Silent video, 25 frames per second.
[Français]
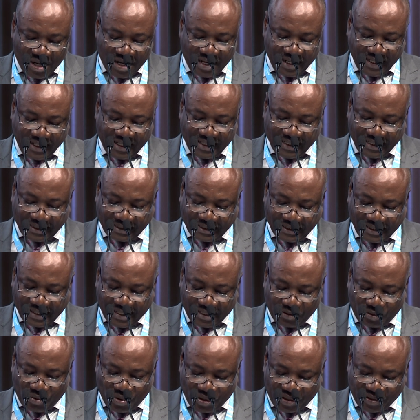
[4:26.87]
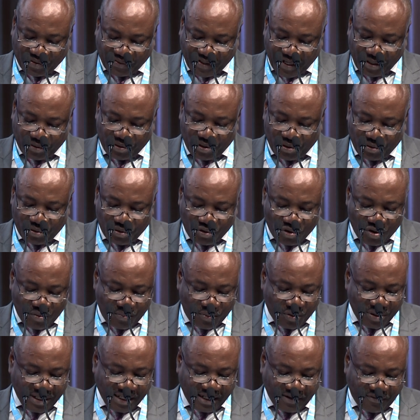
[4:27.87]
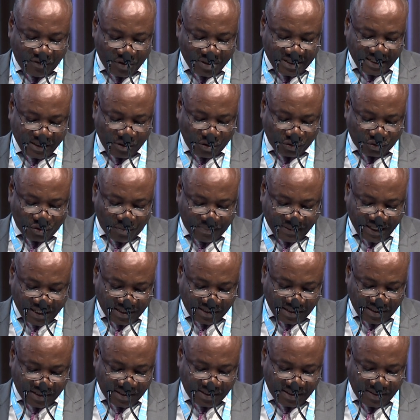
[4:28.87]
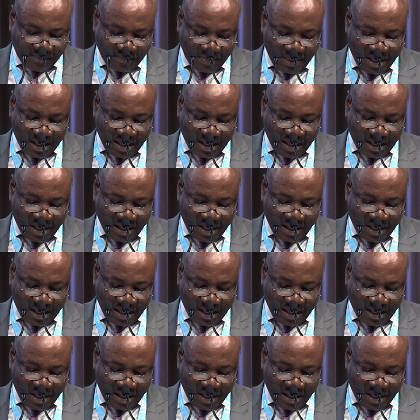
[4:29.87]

et en intégrant d'autres sphères de l'Union pour y renforcer notre présence.